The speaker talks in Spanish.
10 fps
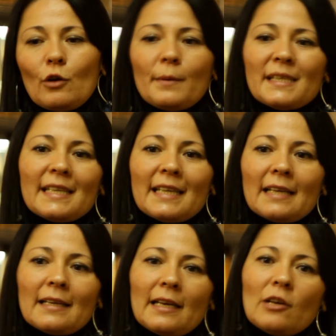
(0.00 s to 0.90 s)

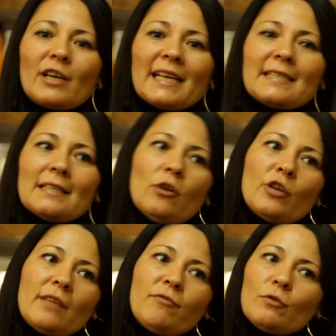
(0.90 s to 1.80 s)
visitantes y los, que,
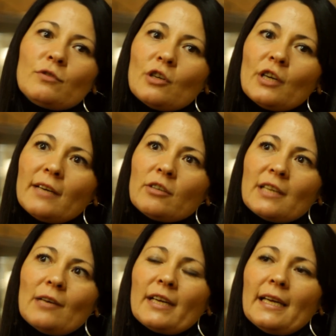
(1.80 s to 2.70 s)
los difusores, o
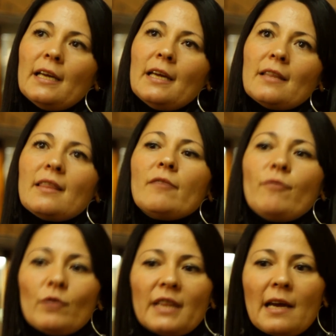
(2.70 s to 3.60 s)
sea, los que
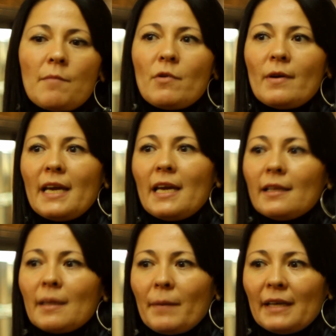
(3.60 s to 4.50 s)
difundamos
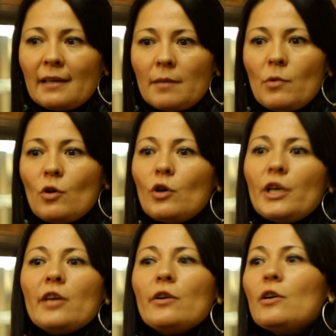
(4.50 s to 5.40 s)
este
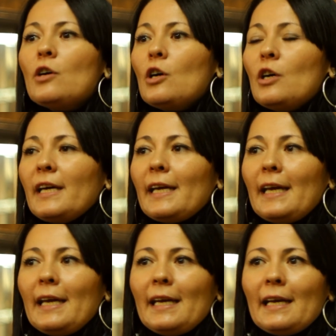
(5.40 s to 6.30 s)
patrimonio,
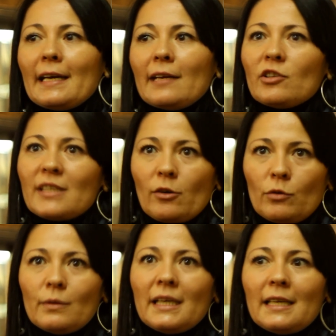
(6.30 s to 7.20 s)
en el resto, o sea,
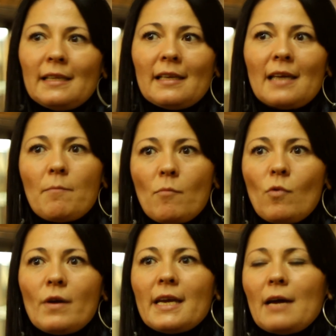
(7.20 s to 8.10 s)
con una identidad
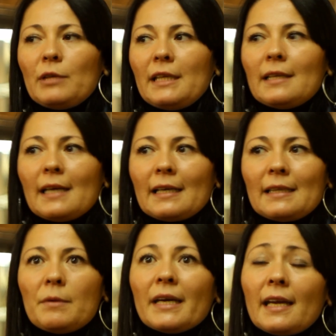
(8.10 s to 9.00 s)
muy auténtica
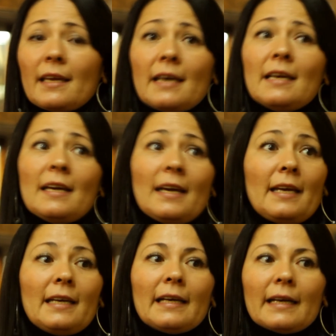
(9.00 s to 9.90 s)
catamarqueña,
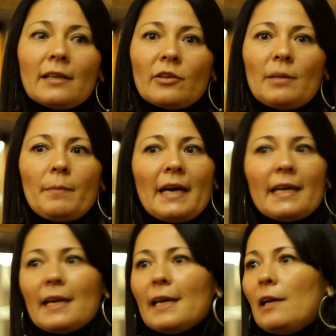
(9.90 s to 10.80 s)
en el resto del
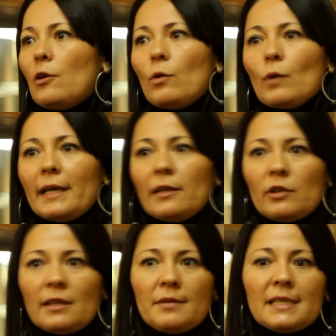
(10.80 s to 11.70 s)
país, en los lugares
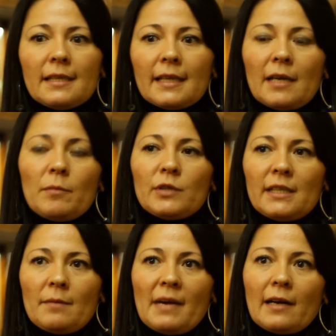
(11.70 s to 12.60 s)
donde visitemos
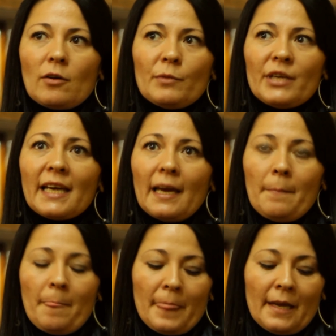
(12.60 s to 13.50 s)
y demás. Como dije,
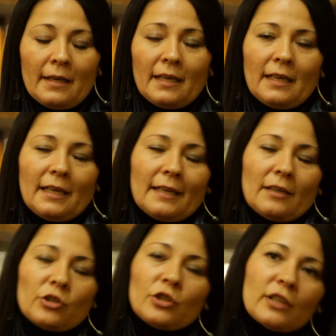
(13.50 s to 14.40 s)
nosotros